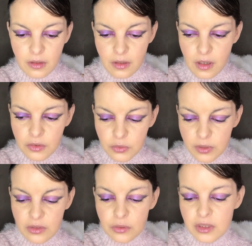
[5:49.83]

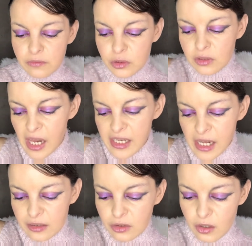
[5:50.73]
Ensuite, au niveau de
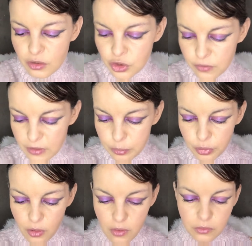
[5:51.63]
l'highlighter, je vais
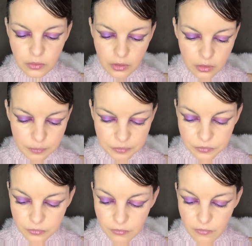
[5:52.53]
prendre
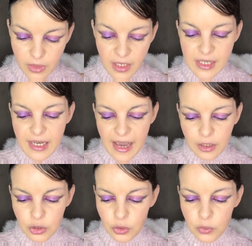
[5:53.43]
la
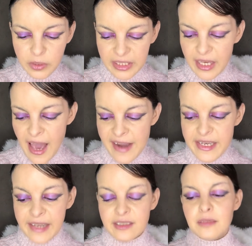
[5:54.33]
Glow et Highlight